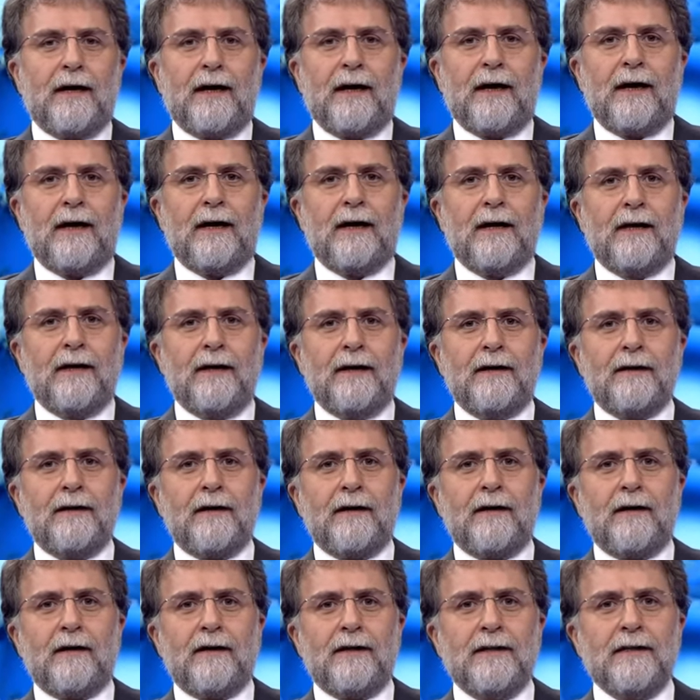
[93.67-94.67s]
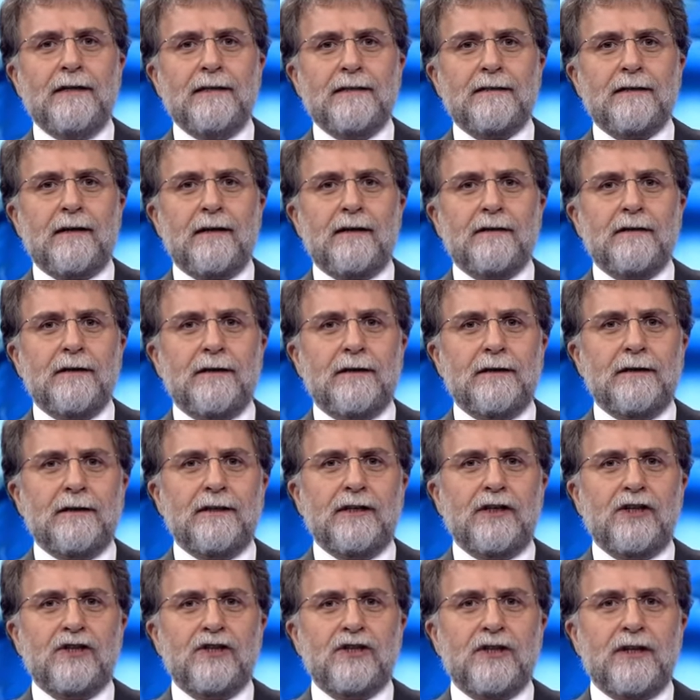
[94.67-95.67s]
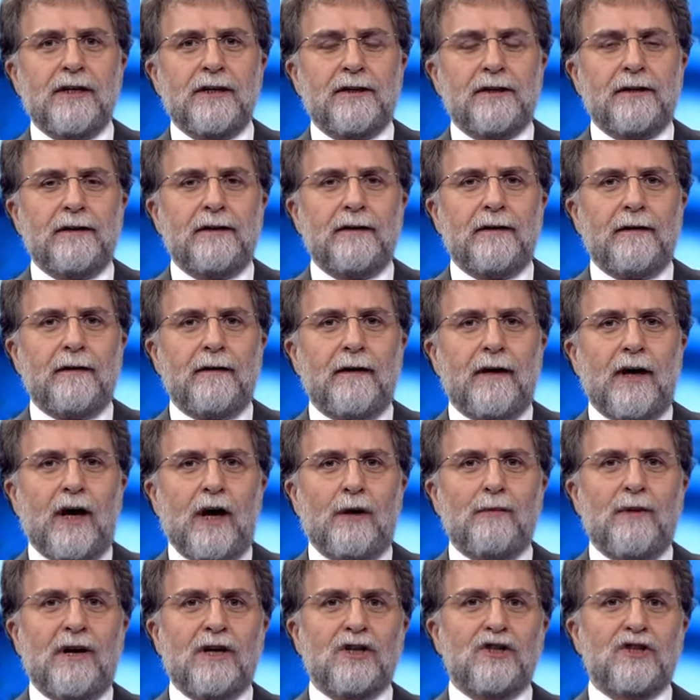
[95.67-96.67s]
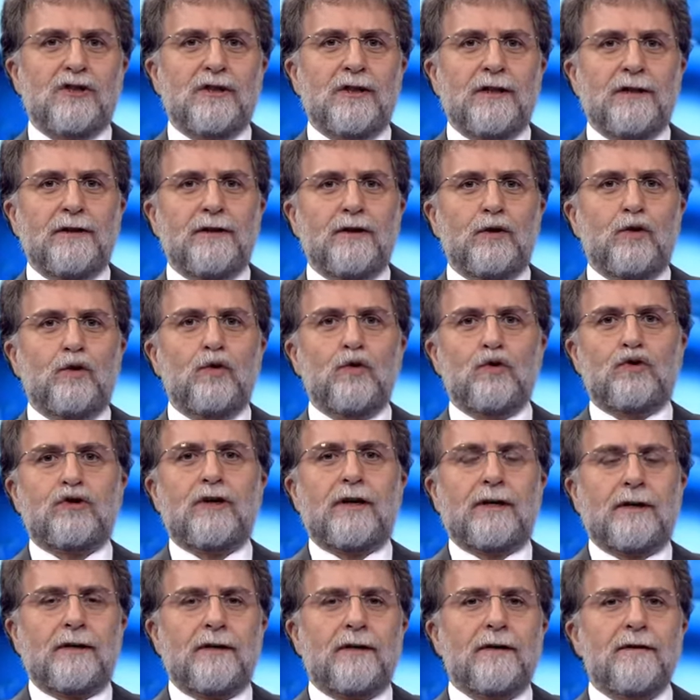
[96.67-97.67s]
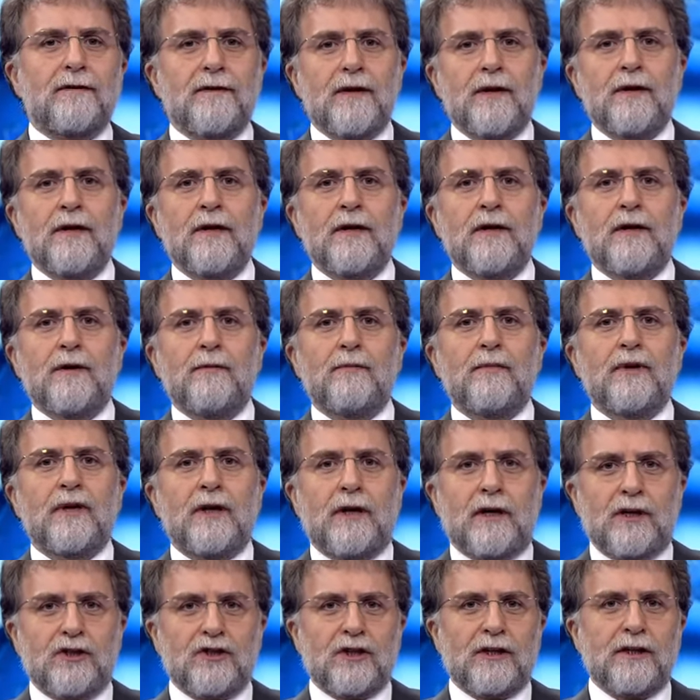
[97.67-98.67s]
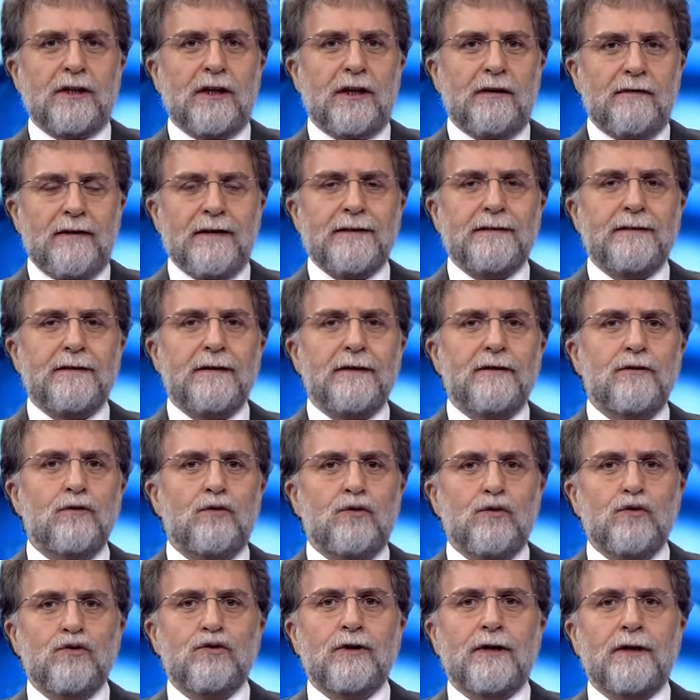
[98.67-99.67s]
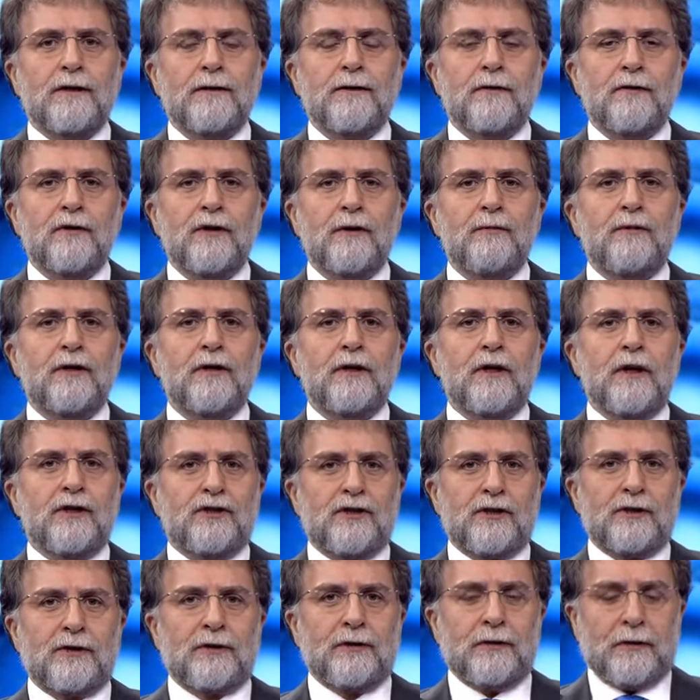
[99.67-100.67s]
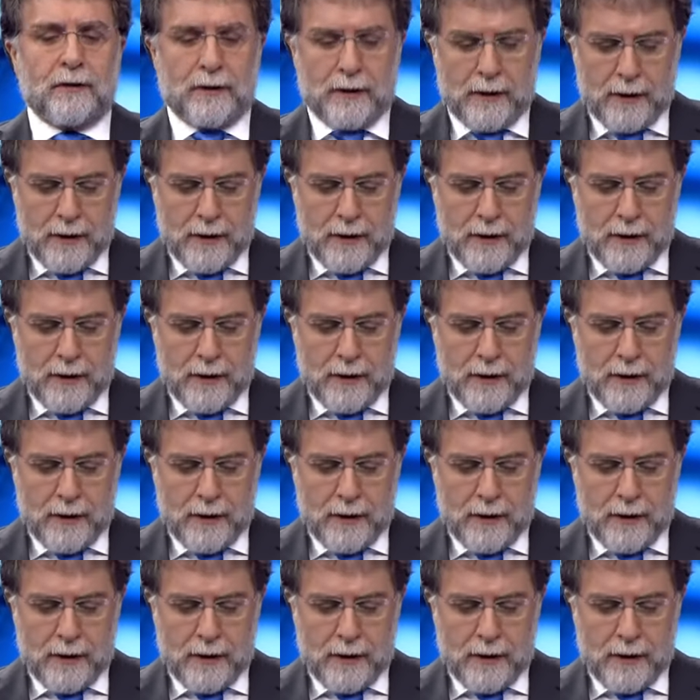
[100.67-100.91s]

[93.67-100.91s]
elli insanların, kişilerin amaçlarını kursaklarında bırakacak, heveslerini kursaklarında bırakacak.